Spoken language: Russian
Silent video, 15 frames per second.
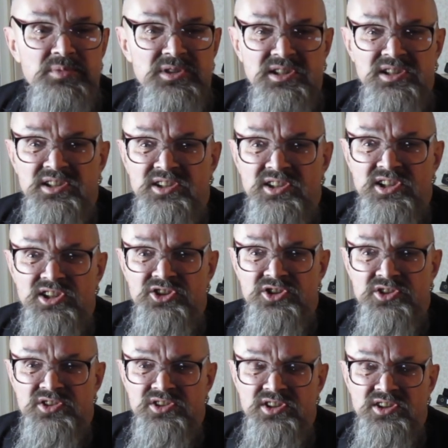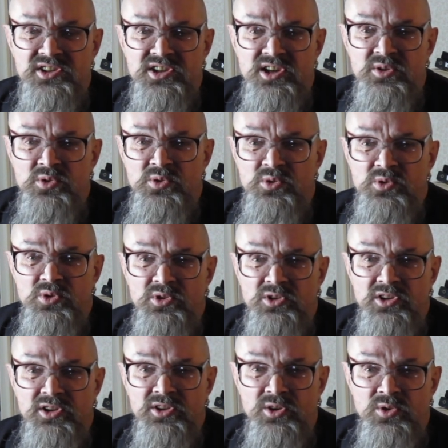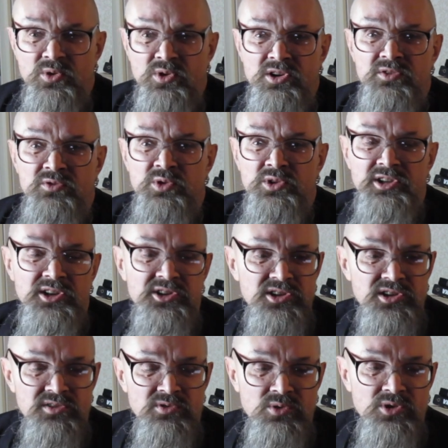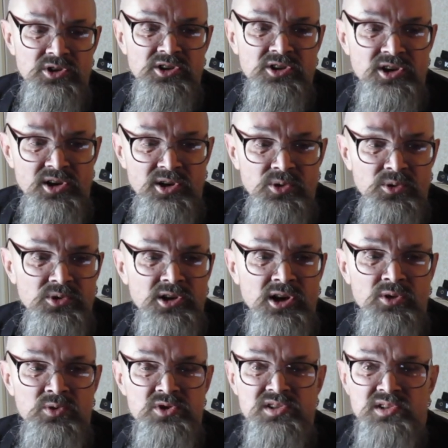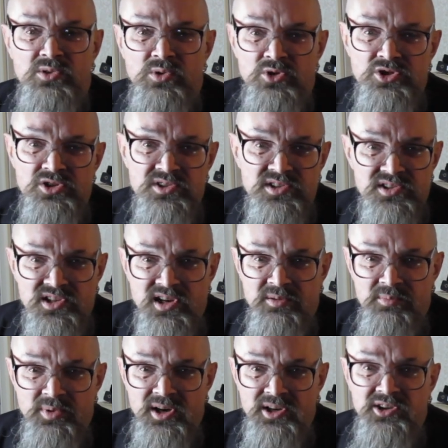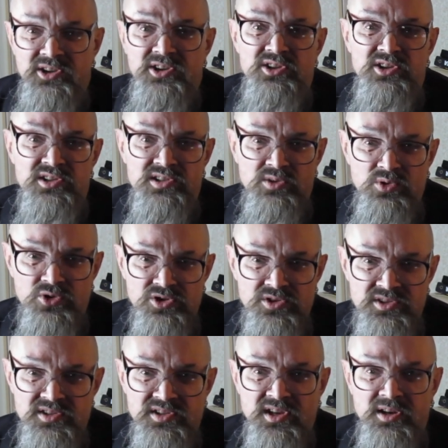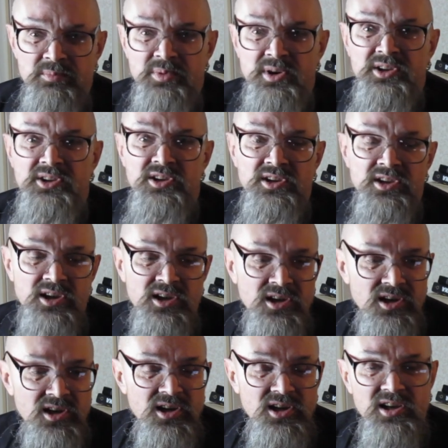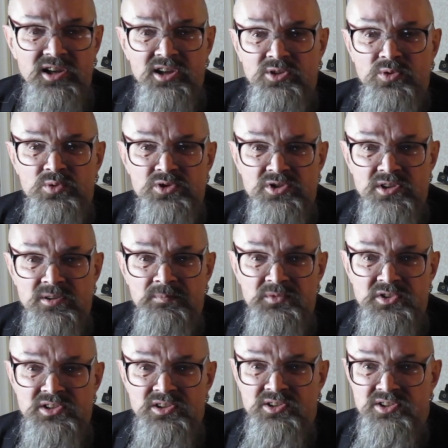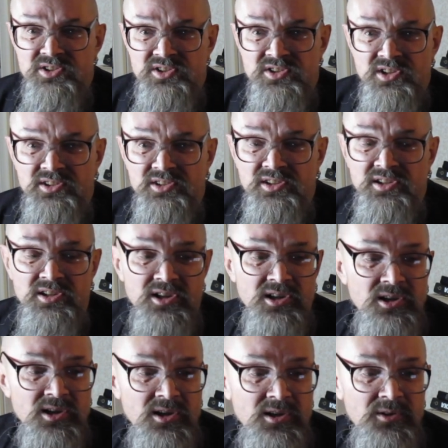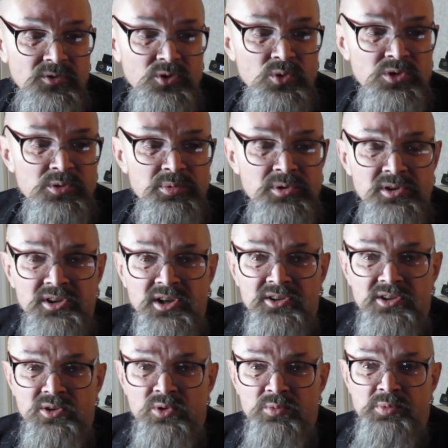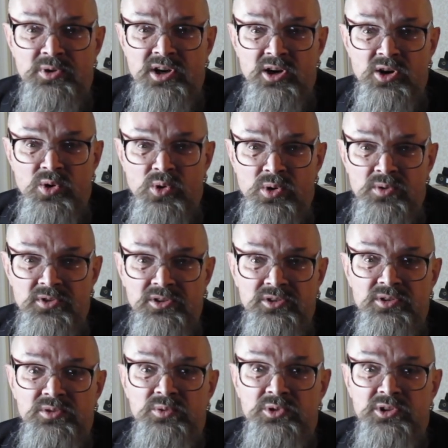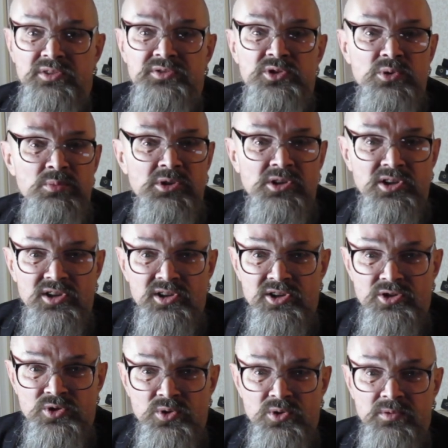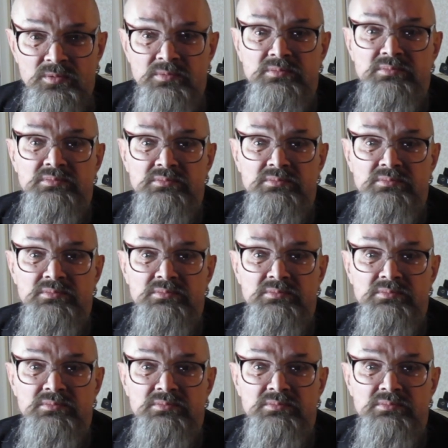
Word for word: психоделический, какой угодно рок. Вот они его играют. А уж сложится с компанией, не сложится с компанией, это уже дело десятое. Ну, например, такие группы, как Хоквинд, у них все было хорошо.